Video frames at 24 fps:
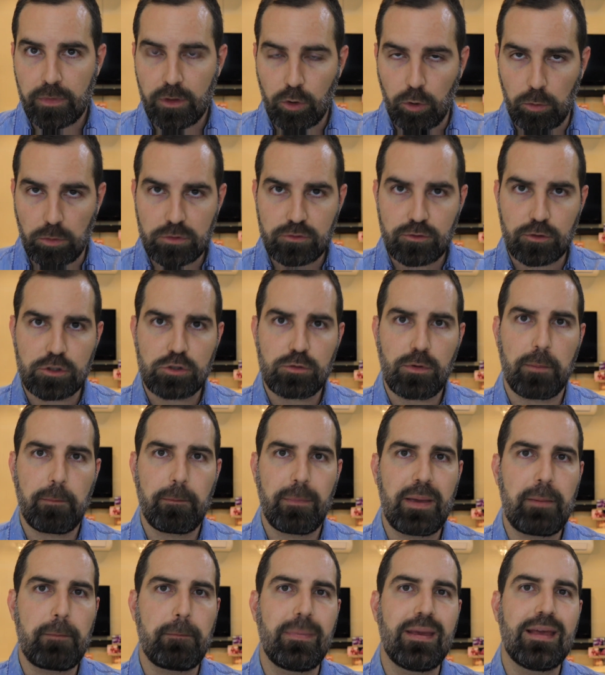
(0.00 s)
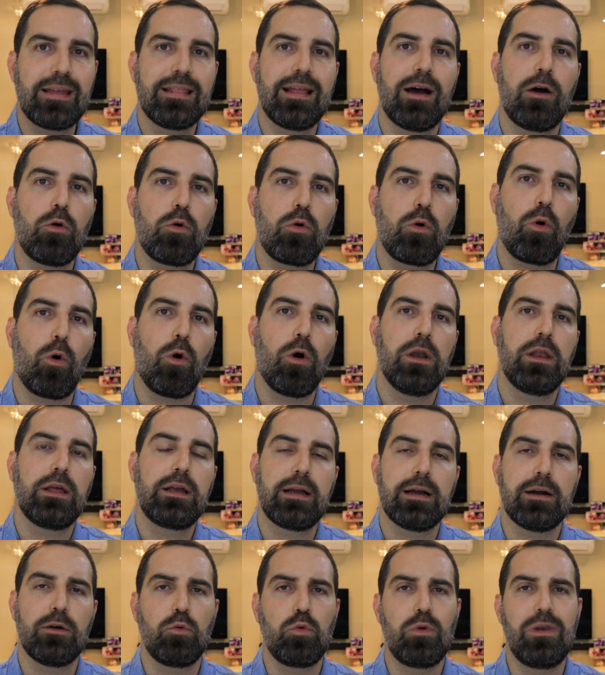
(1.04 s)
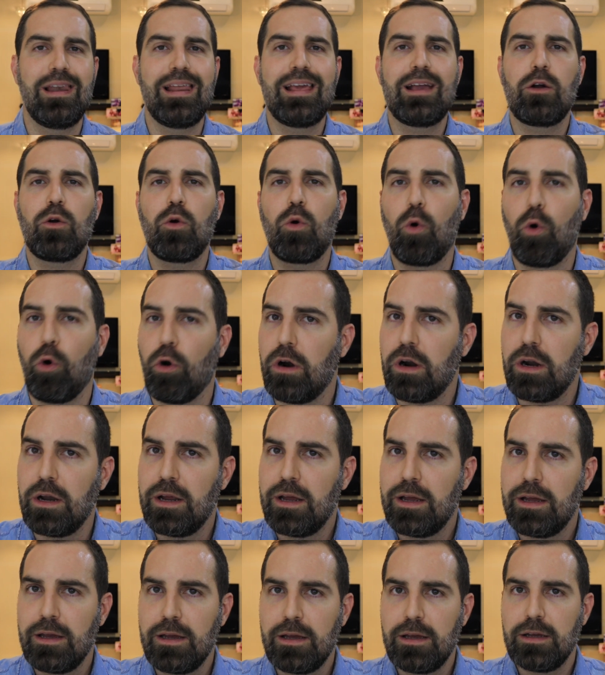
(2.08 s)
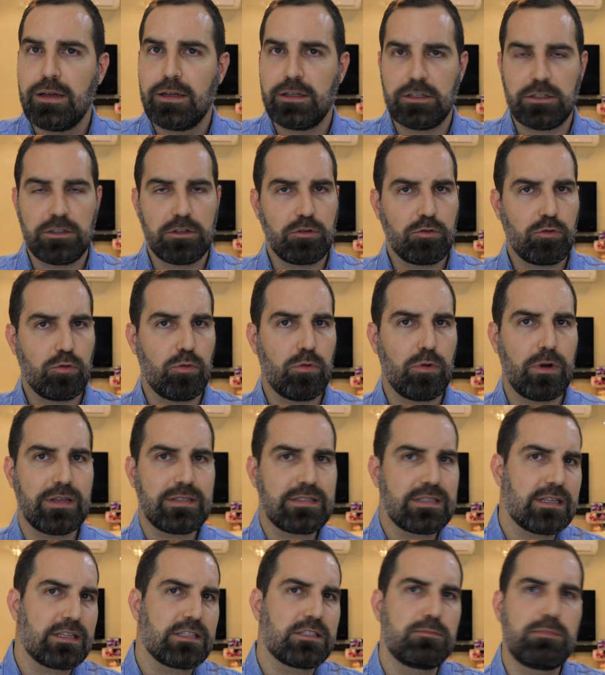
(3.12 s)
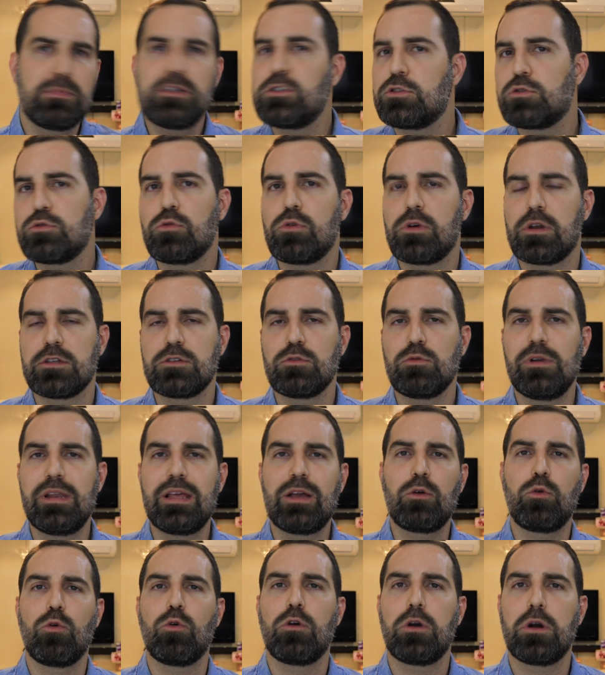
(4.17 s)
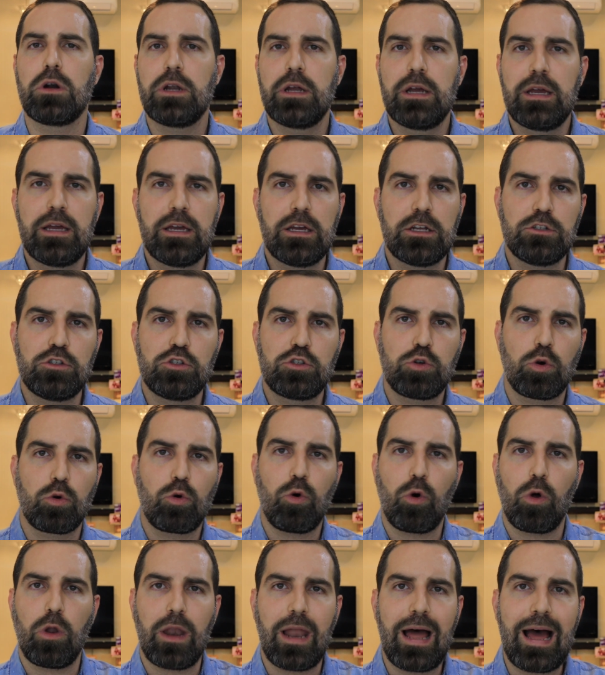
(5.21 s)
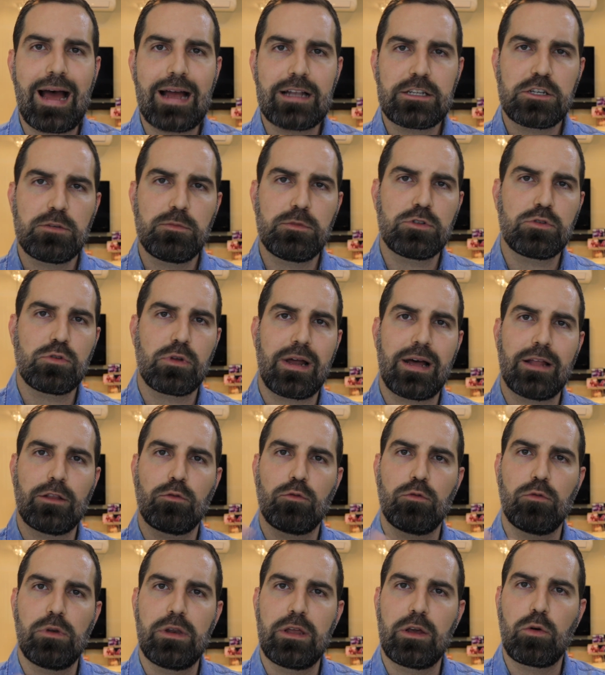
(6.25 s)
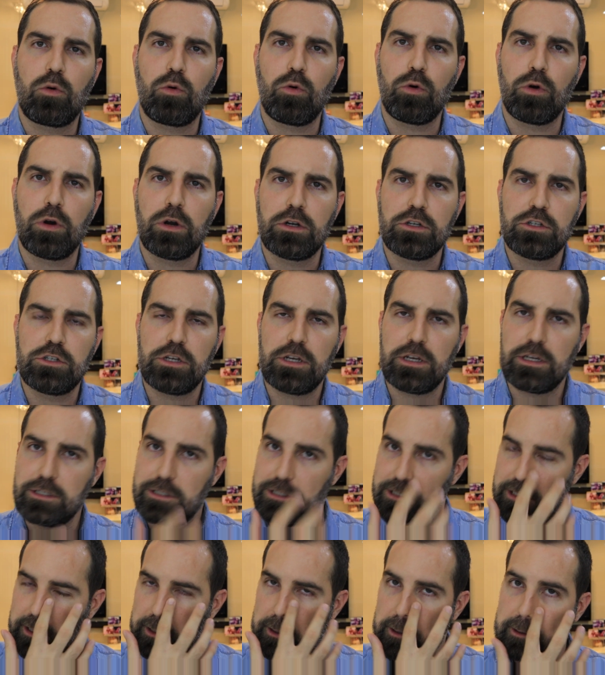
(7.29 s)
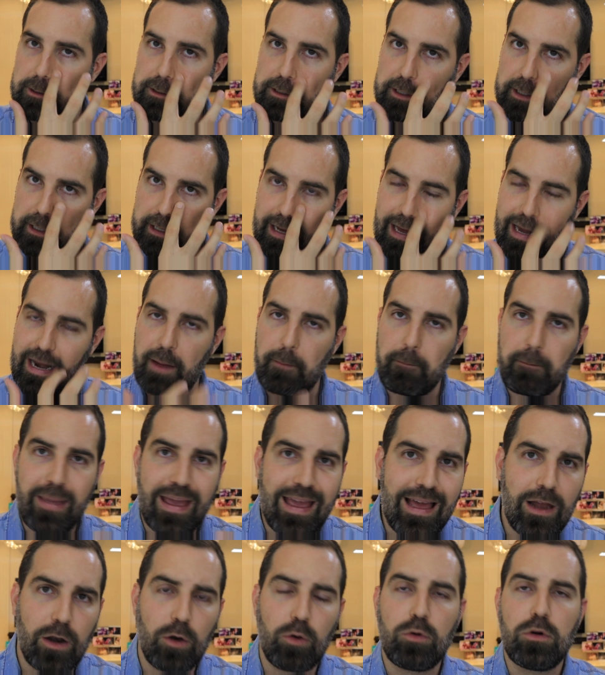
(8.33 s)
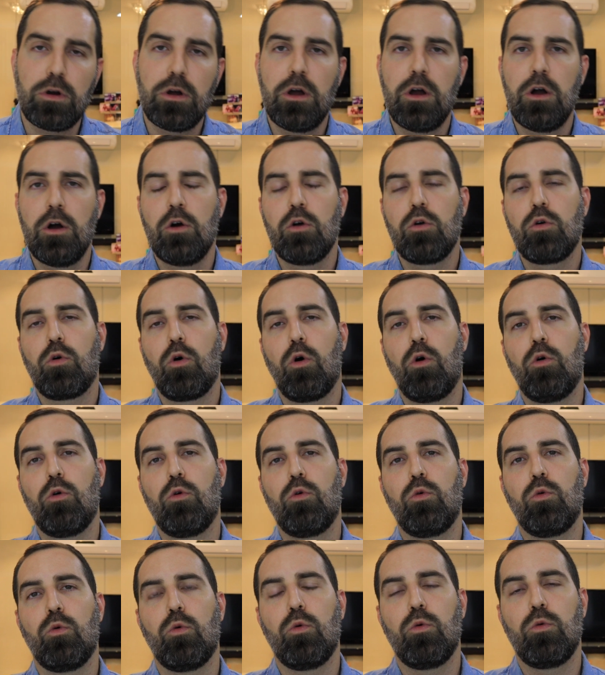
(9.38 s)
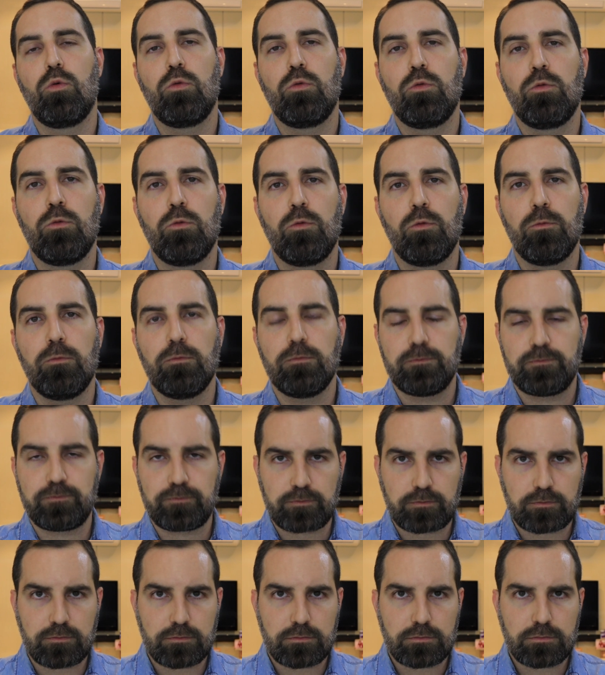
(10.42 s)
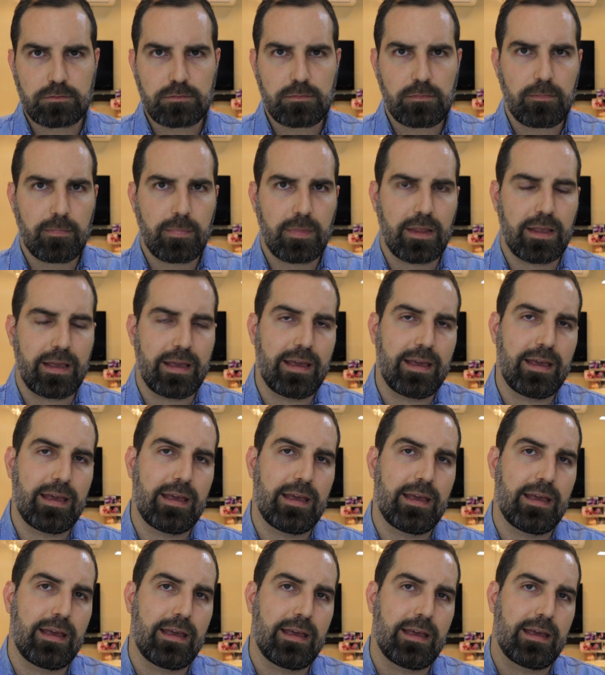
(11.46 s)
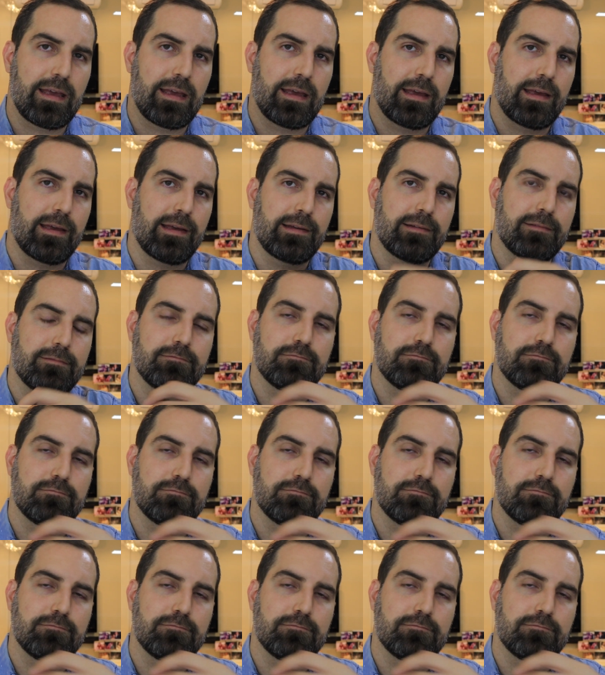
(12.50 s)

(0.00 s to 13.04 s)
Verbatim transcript: como se fosse uma bebida alcoólica, um licor com essas misturas, um licor de chocolate misturado com um licor de, de, de caramelo, com um. É,